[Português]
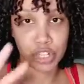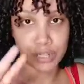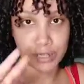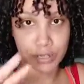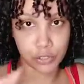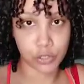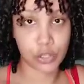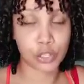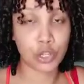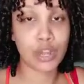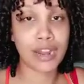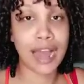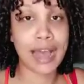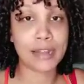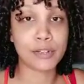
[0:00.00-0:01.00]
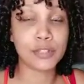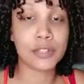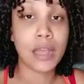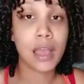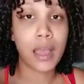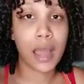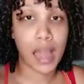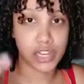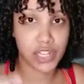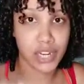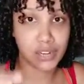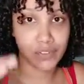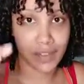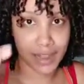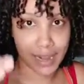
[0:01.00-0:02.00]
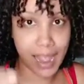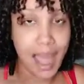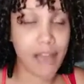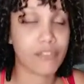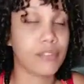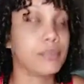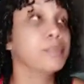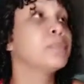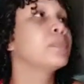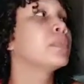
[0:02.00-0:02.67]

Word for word: Tinha esses dois horários, a gente variava.